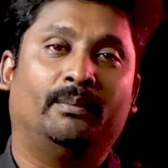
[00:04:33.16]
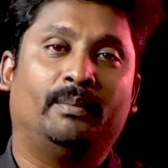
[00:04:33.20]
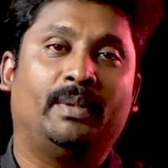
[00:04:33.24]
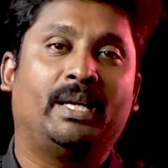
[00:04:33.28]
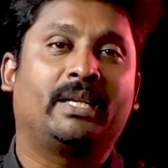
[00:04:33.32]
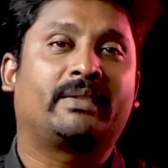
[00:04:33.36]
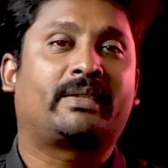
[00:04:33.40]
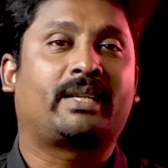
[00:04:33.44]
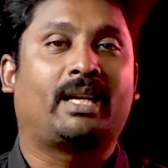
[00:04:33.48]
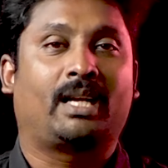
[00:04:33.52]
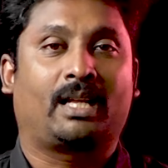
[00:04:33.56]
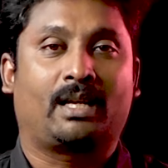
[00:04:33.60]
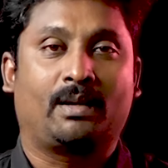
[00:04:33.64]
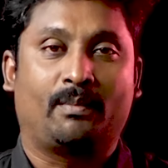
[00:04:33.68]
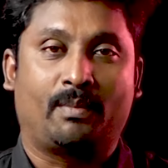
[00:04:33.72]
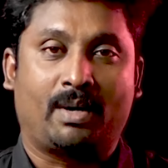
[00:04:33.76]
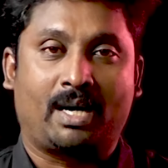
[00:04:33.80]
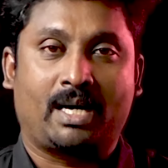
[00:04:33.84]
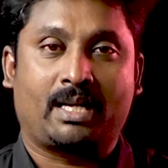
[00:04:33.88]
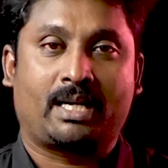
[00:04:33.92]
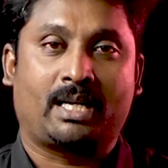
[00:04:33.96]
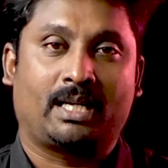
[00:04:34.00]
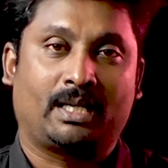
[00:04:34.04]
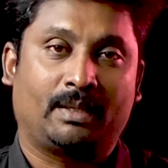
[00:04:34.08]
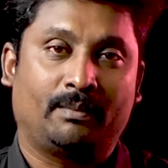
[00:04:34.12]
பிஎஸ்எல்க்கு
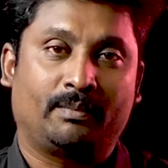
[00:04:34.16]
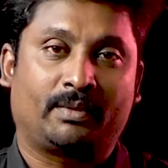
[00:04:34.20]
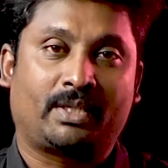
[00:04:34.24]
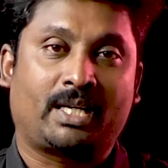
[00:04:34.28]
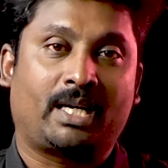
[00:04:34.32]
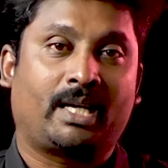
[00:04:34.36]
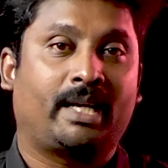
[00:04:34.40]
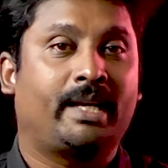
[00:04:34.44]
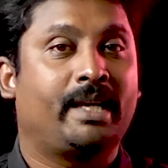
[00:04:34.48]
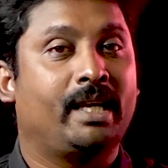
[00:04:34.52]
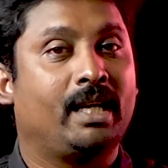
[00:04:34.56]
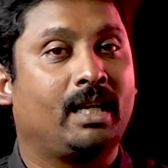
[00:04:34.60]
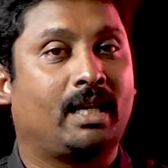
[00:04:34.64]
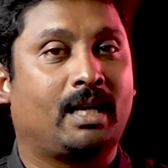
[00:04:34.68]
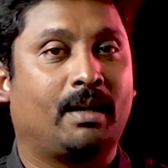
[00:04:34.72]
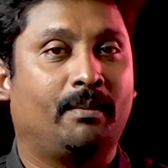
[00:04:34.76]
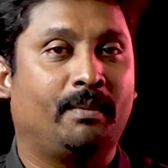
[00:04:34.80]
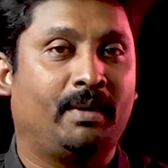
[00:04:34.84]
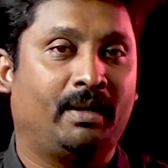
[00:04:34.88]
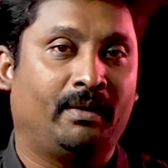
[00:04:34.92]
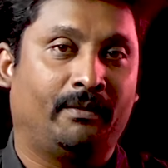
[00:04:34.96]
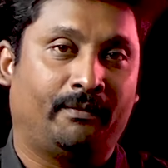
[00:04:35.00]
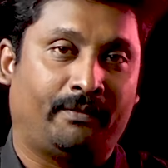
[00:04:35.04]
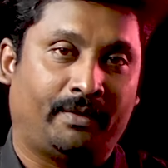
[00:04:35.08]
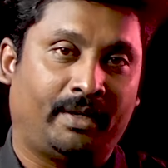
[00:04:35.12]
மாற ஆரம்பித்தாங்க
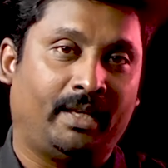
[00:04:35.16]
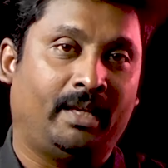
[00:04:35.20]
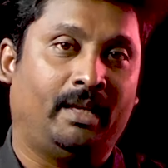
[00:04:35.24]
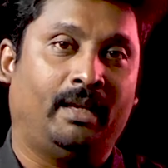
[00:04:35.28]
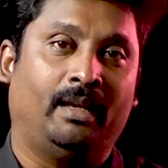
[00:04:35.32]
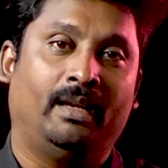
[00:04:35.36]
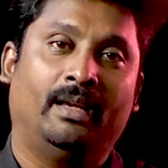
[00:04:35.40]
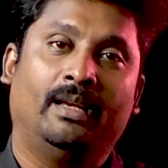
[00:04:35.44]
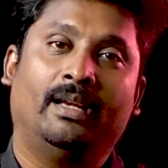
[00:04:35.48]
இன்கமிங் ஃப்ரீ